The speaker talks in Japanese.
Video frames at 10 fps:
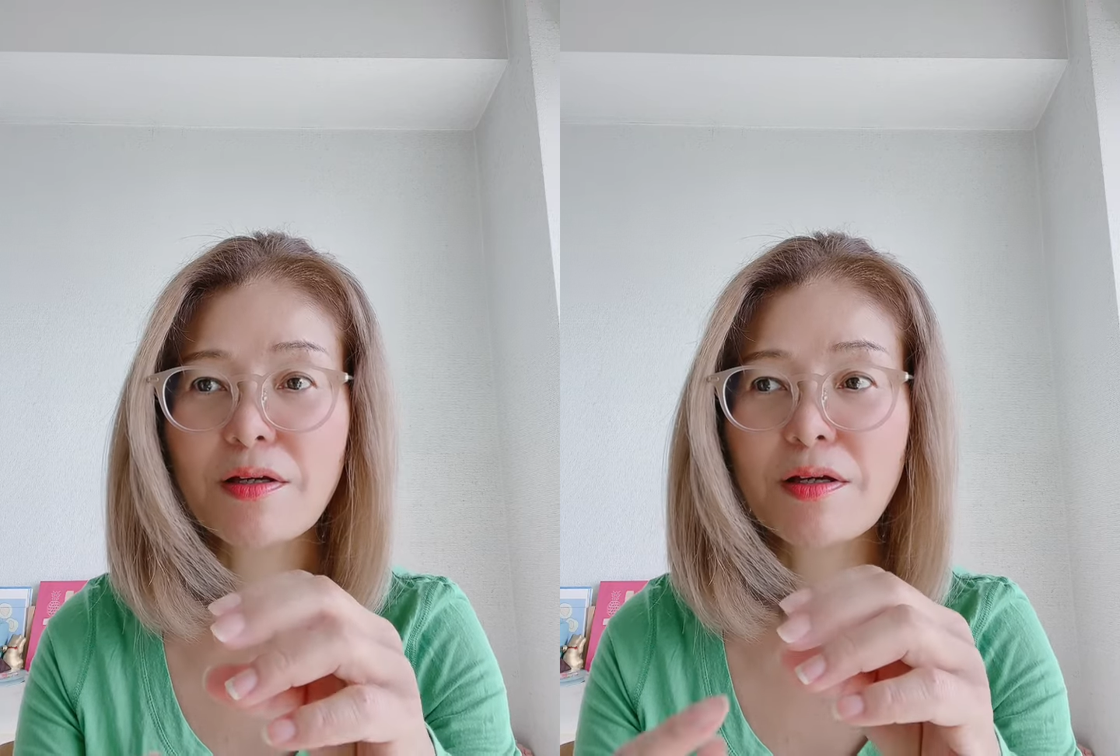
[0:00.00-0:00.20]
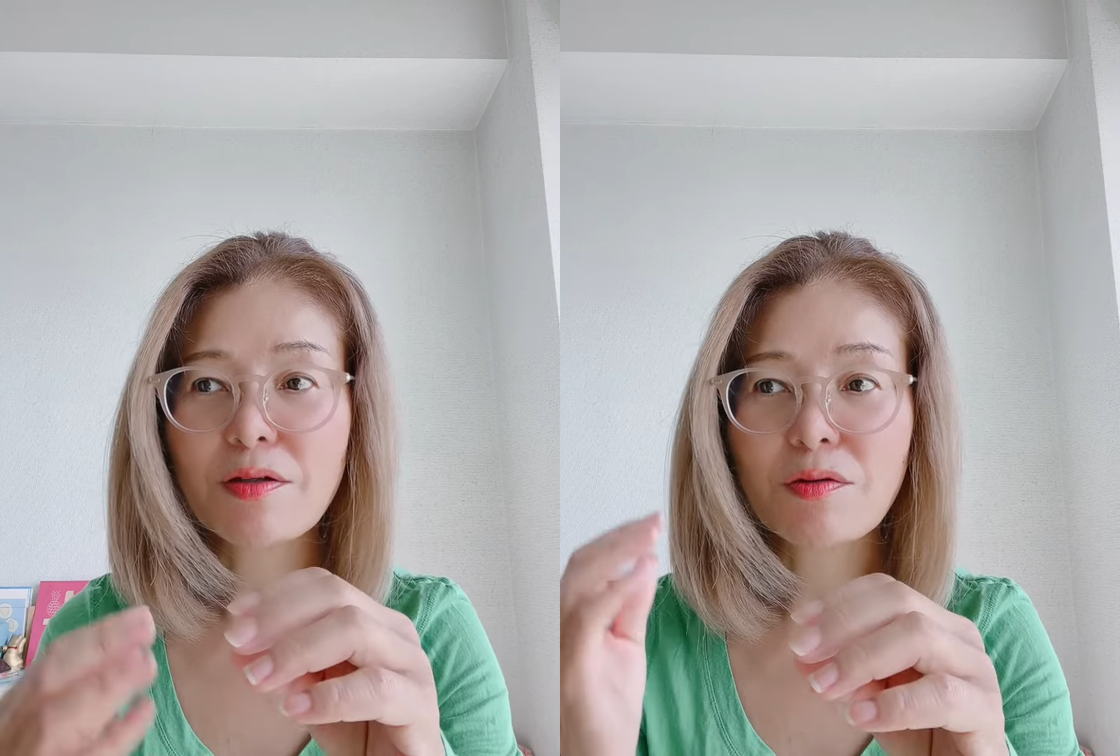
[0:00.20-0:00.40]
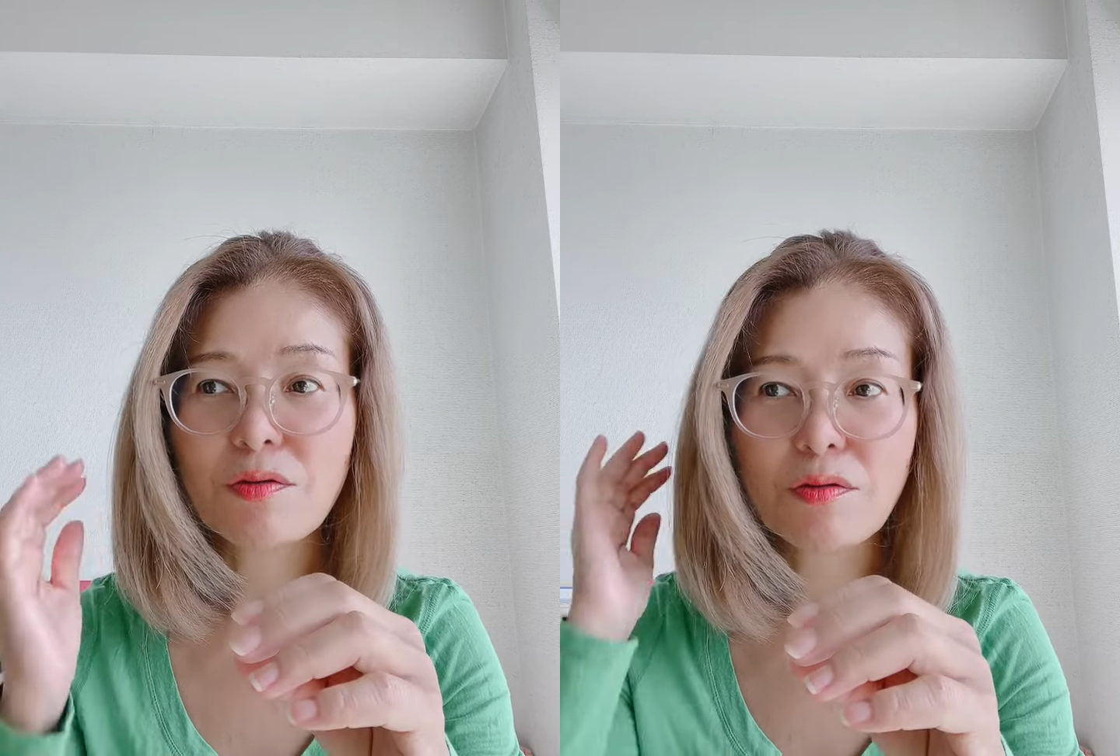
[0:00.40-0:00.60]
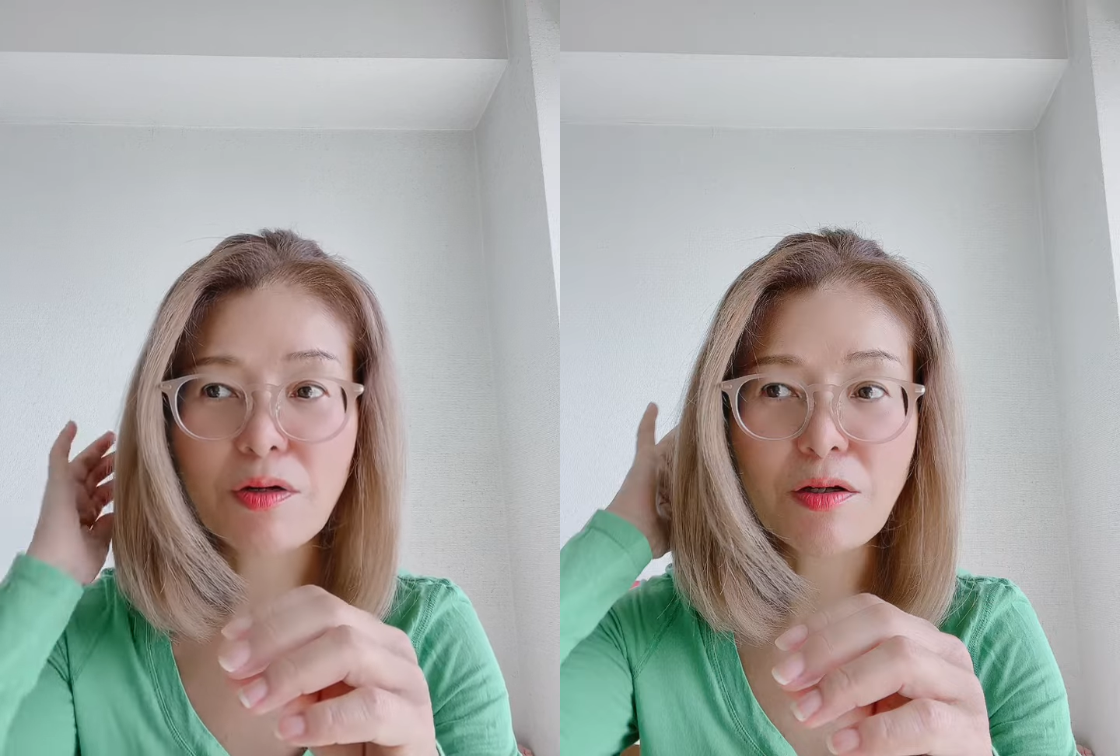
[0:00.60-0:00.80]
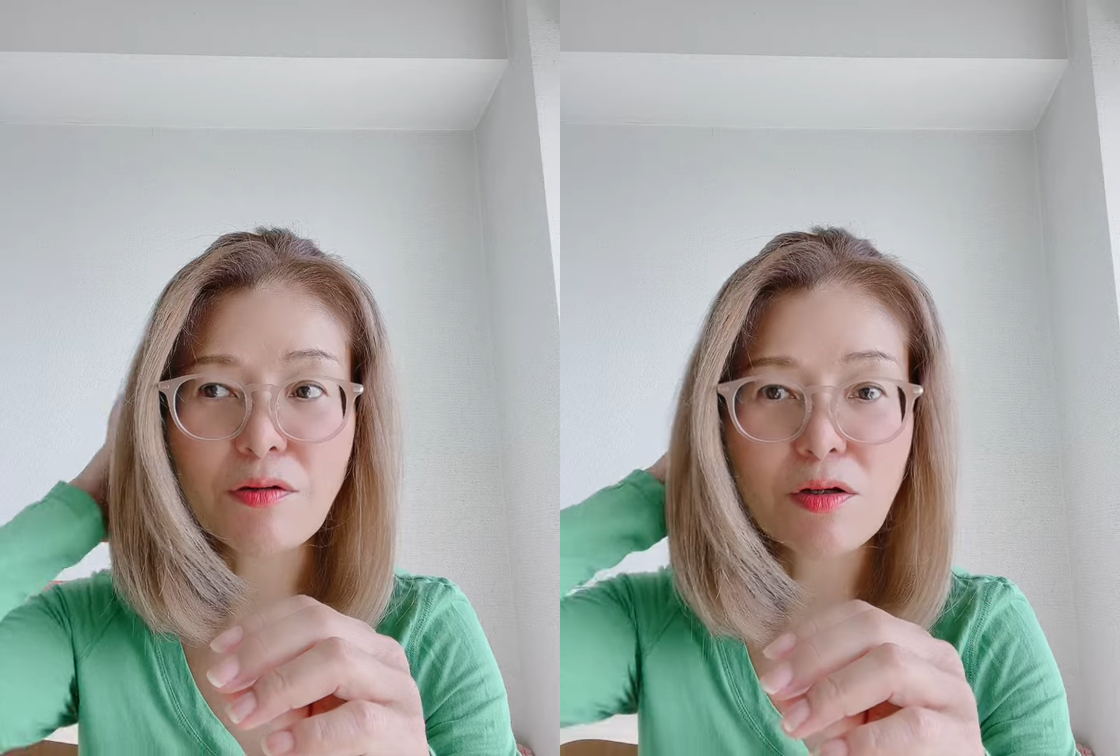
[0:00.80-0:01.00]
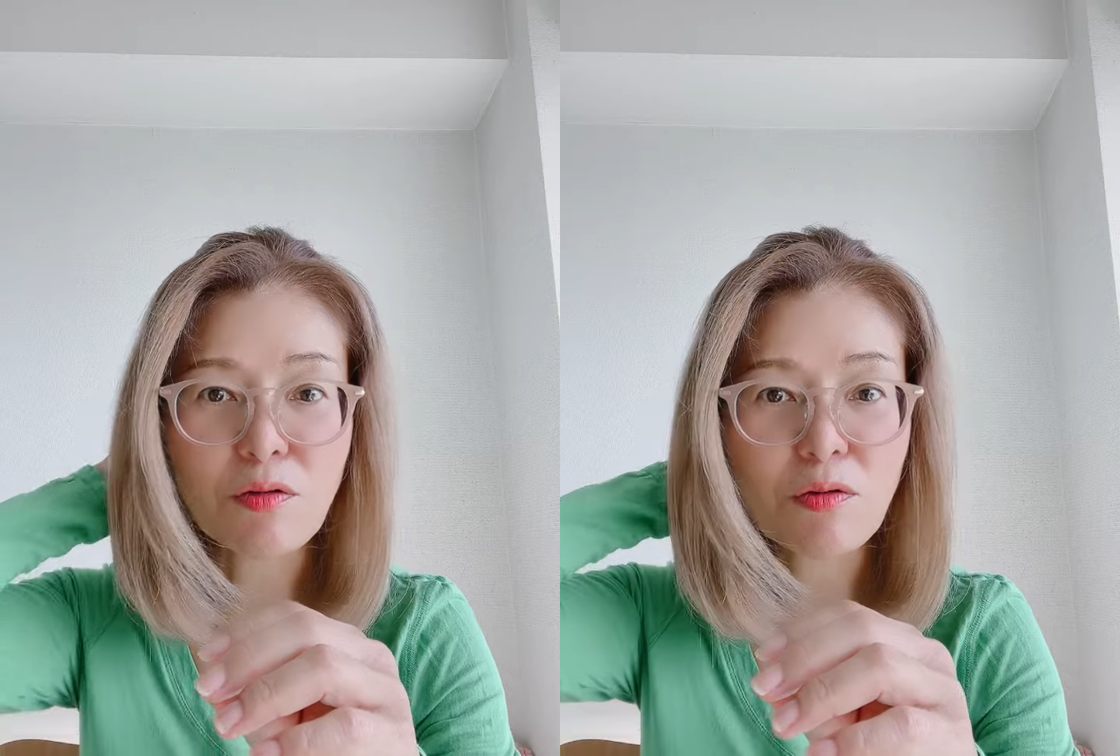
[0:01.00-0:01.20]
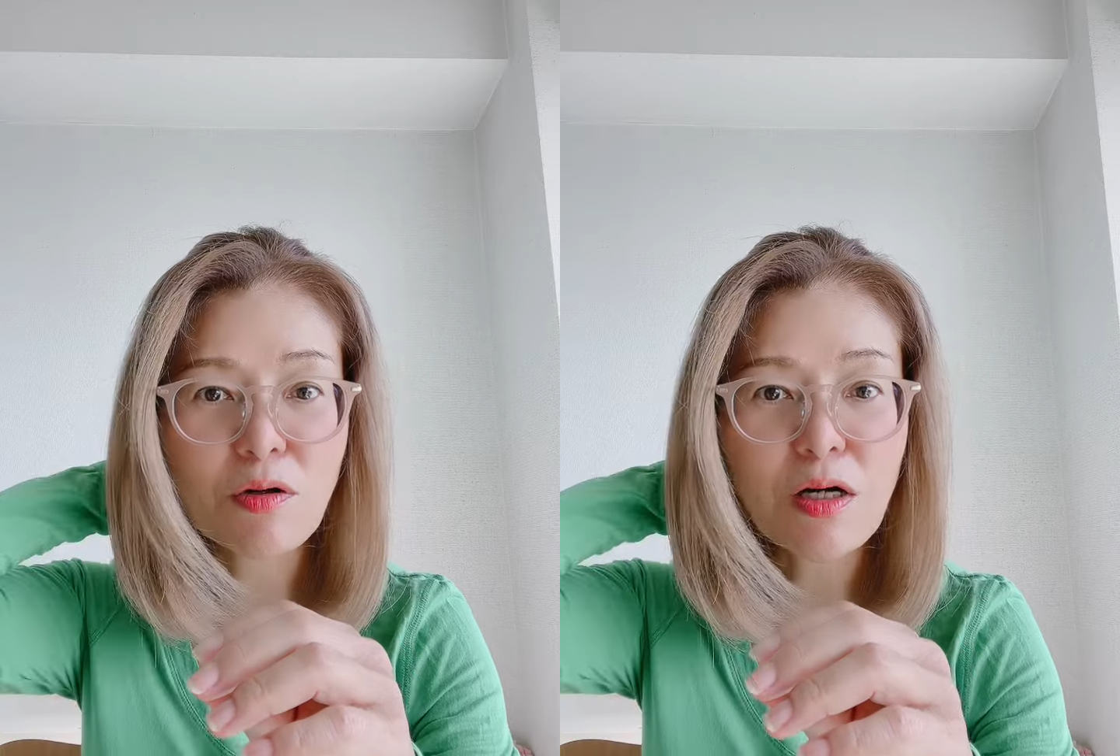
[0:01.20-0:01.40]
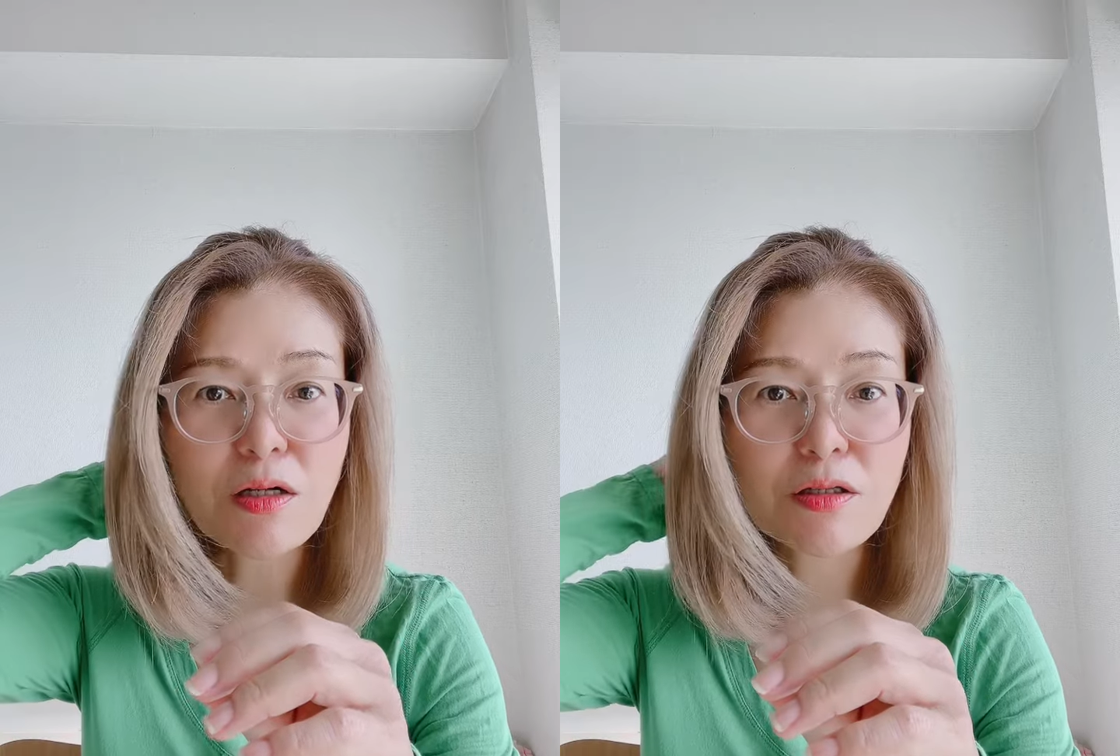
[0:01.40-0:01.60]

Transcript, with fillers: えっと、アロハここが